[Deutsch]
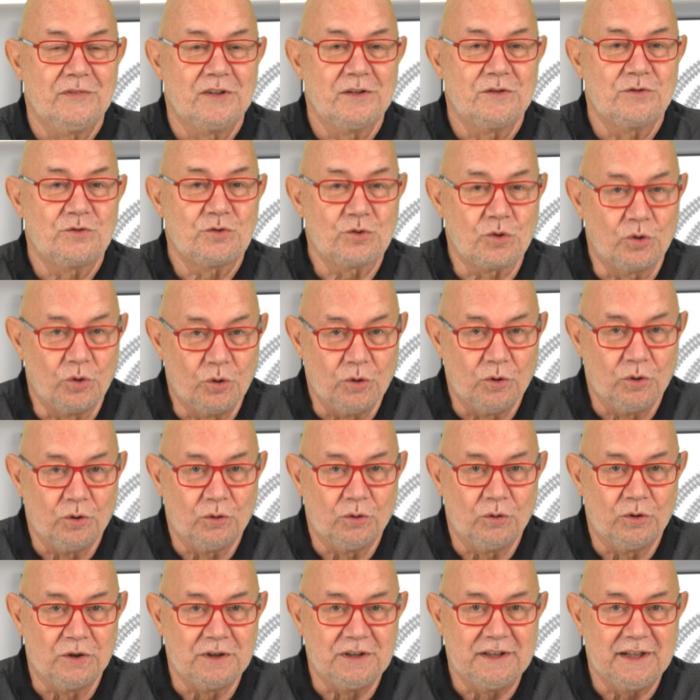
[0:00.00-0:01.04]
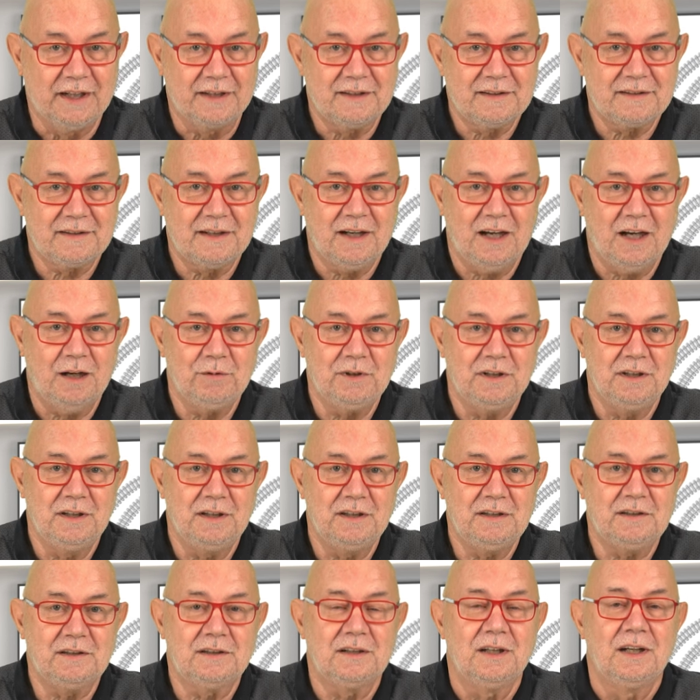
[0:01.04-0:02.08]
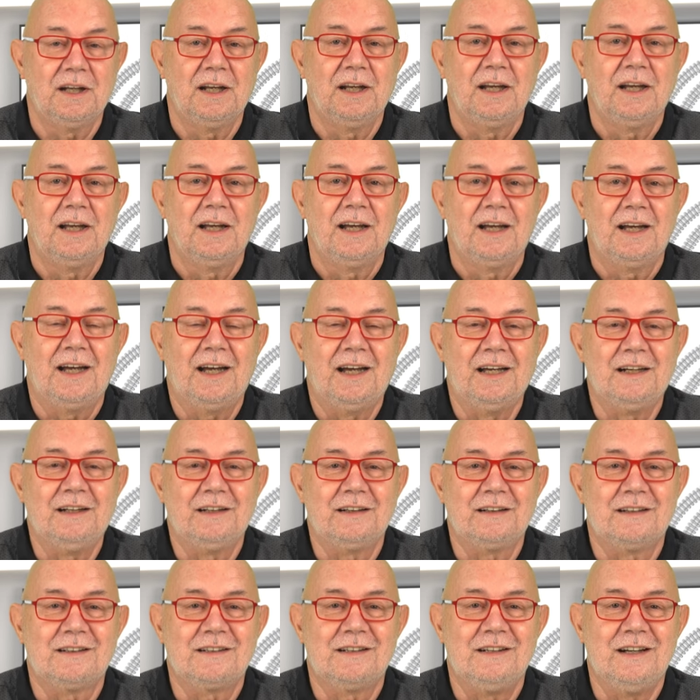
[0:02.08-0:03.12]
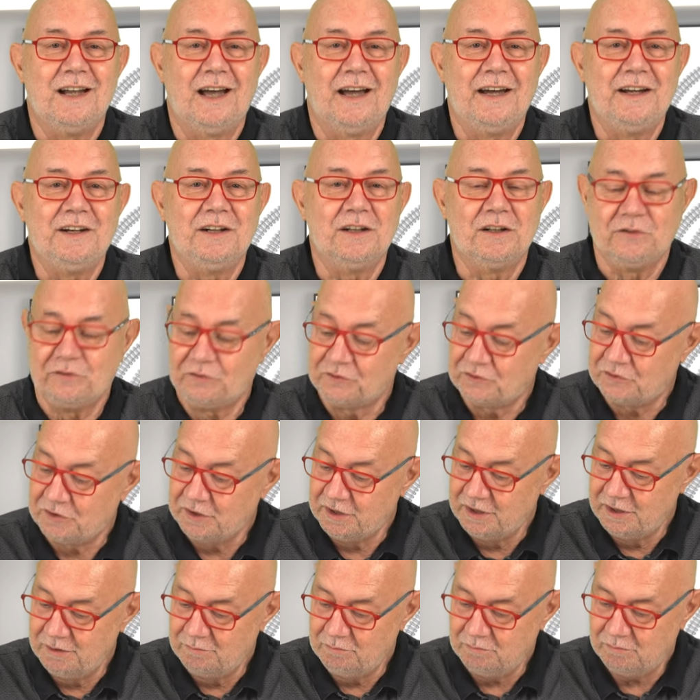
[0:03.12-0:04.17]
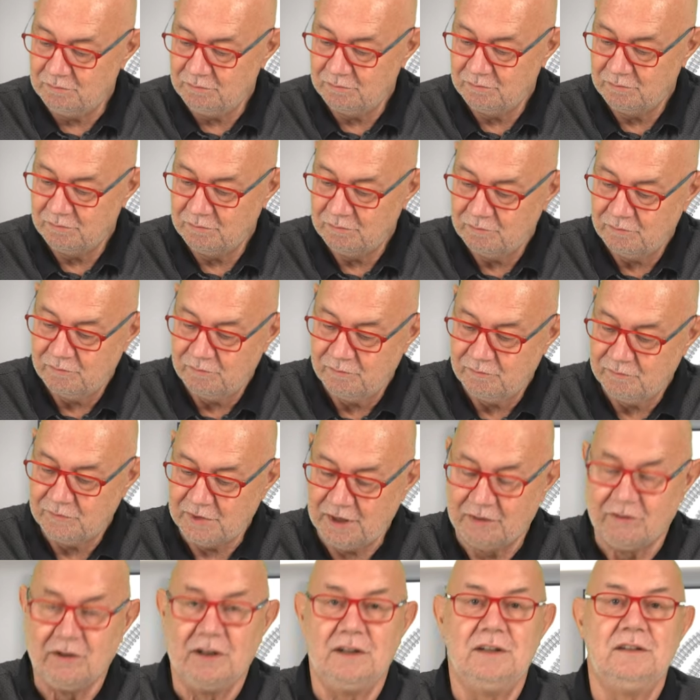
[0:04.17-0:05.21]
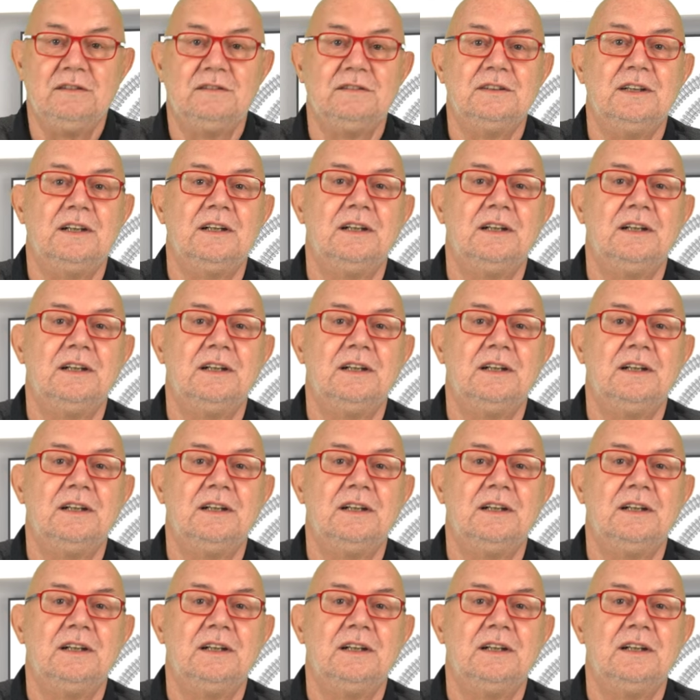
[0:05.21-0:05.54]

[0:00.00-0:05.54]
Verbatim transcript: So, und jetzt habe ich einen kleinen Film, jawohl,